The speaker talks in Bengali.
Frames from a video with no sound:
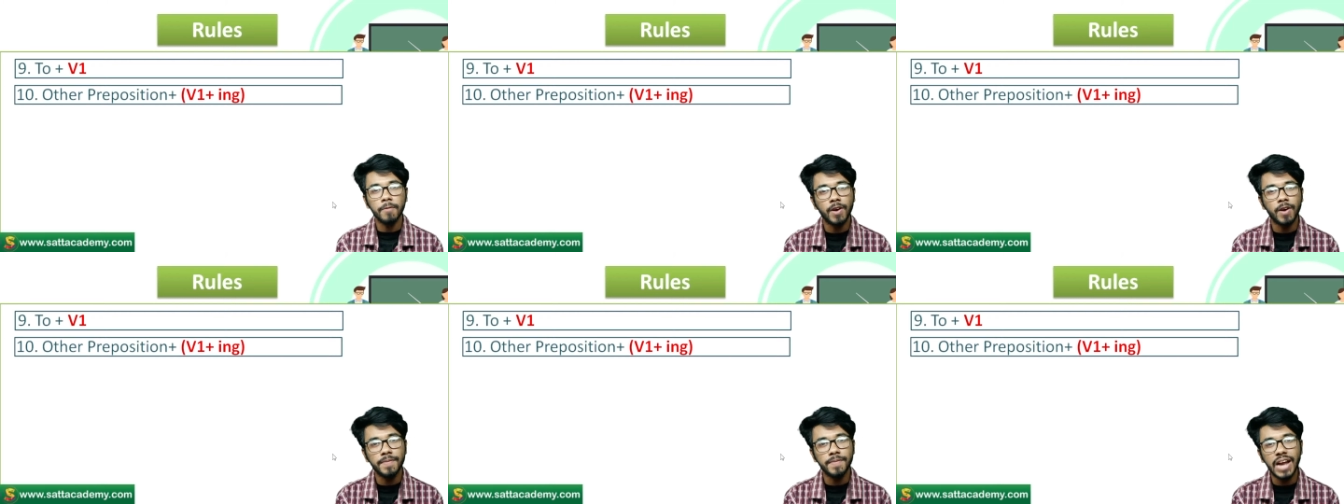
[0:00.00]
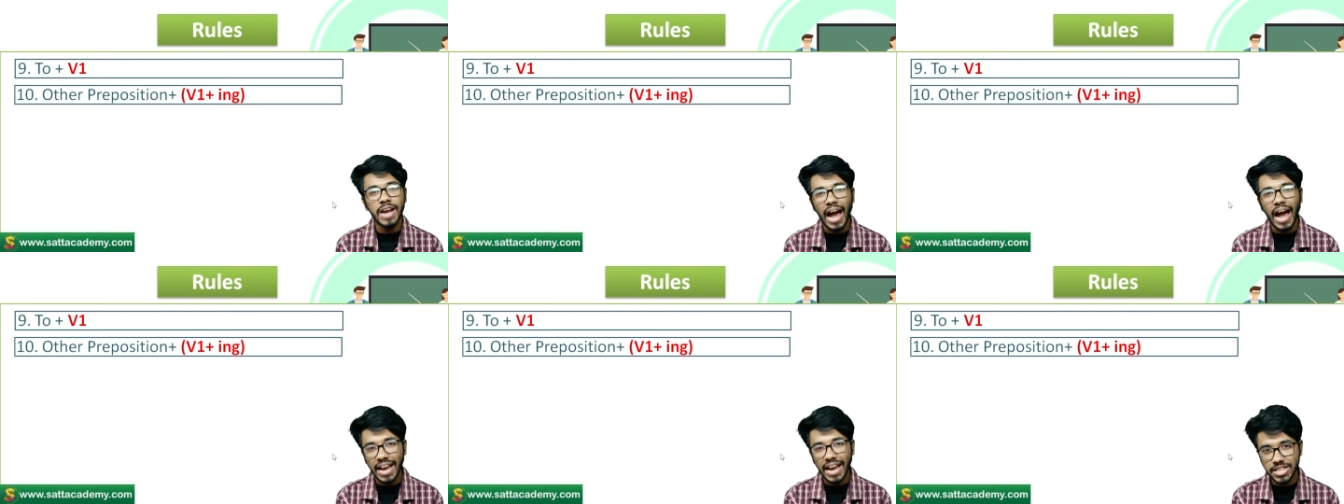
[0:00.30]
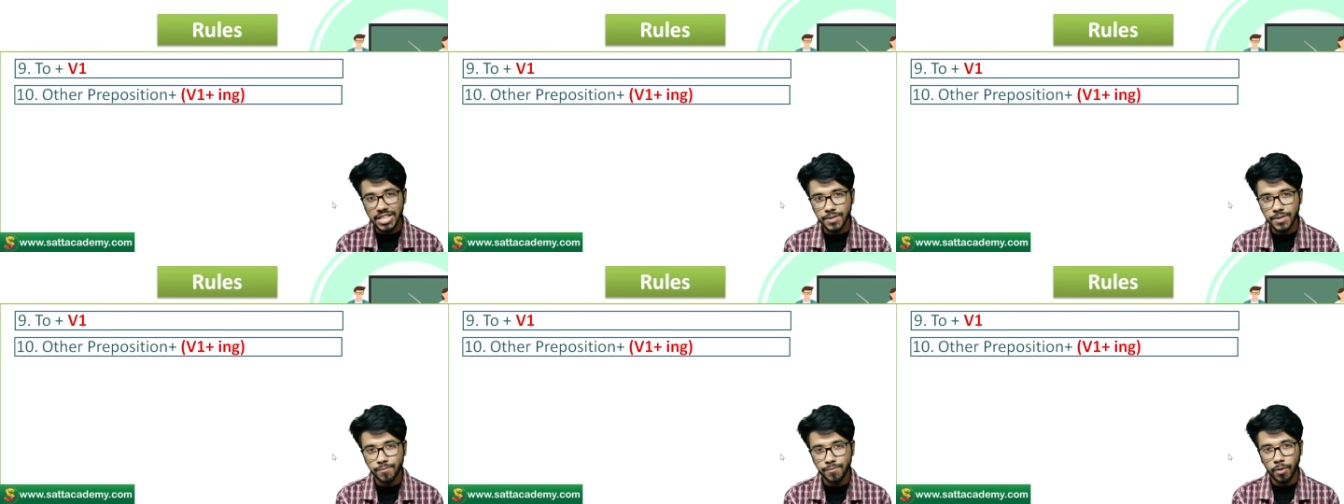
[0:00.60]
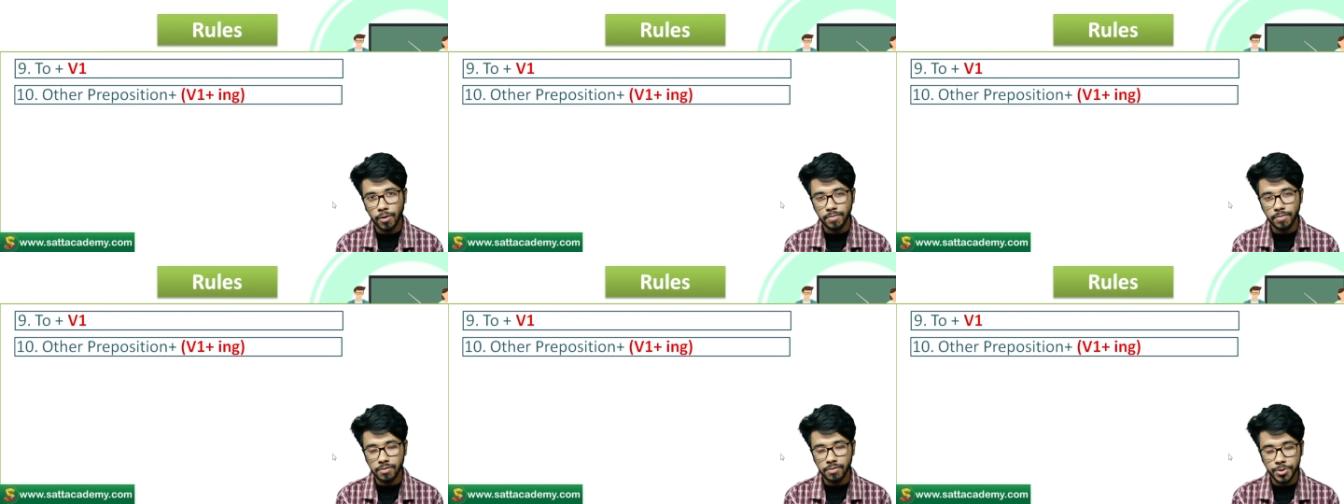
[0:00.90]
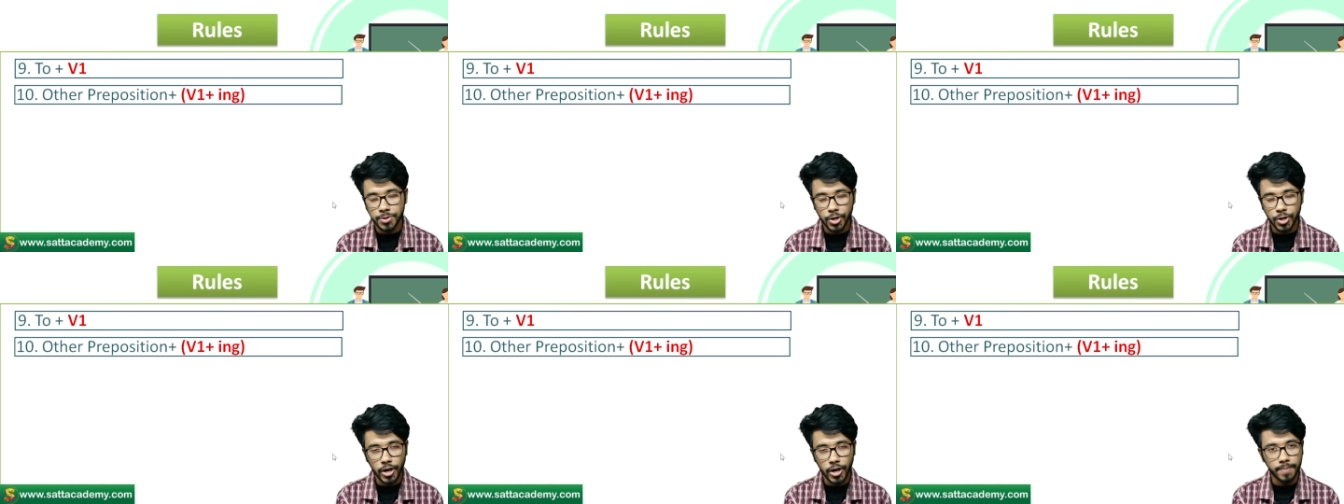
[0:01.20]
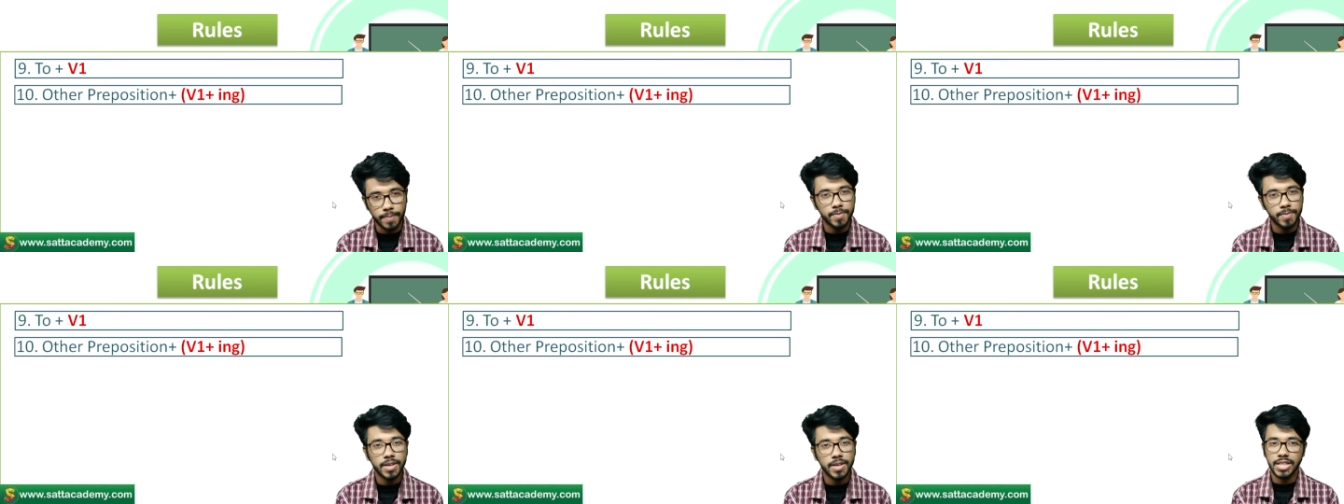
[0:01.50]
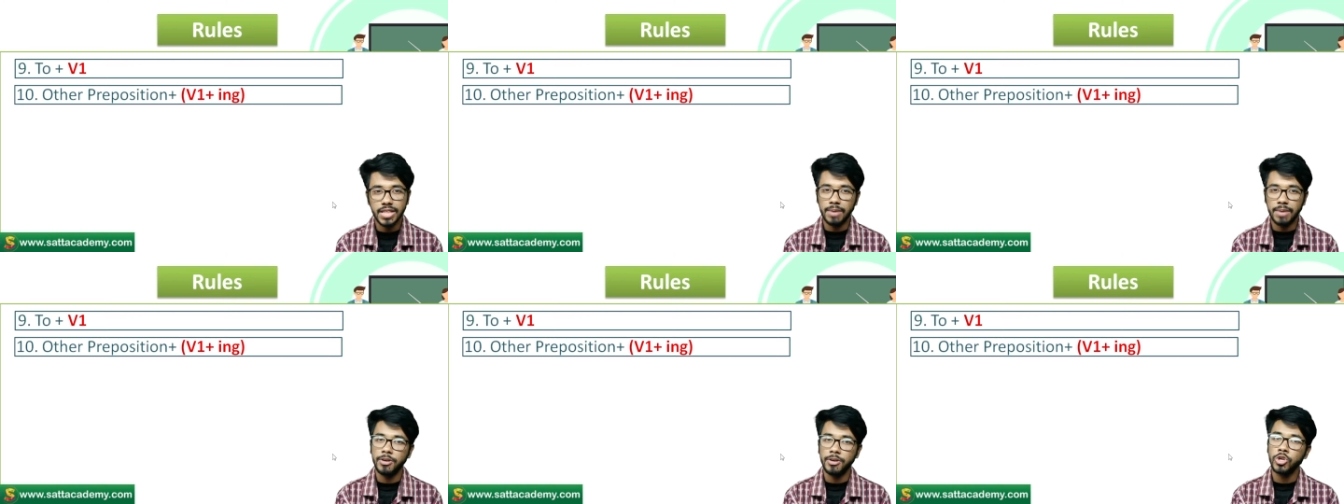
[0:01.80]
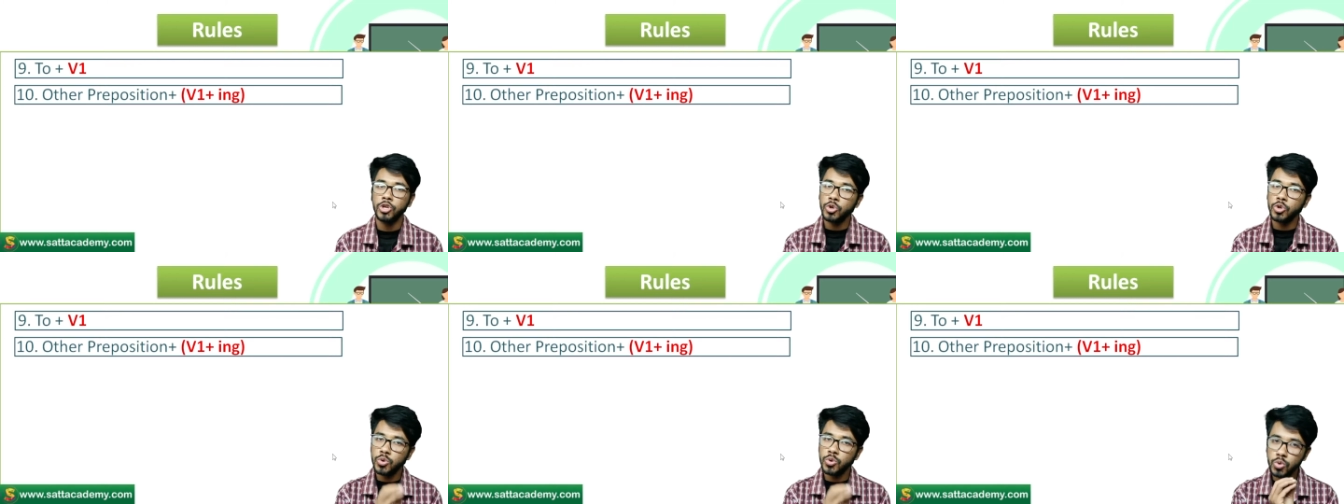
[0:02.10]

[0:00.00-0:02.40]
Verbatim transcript: ভার্বের আইএনজি ফর্ম ব্যবহৃত হয় তার মানে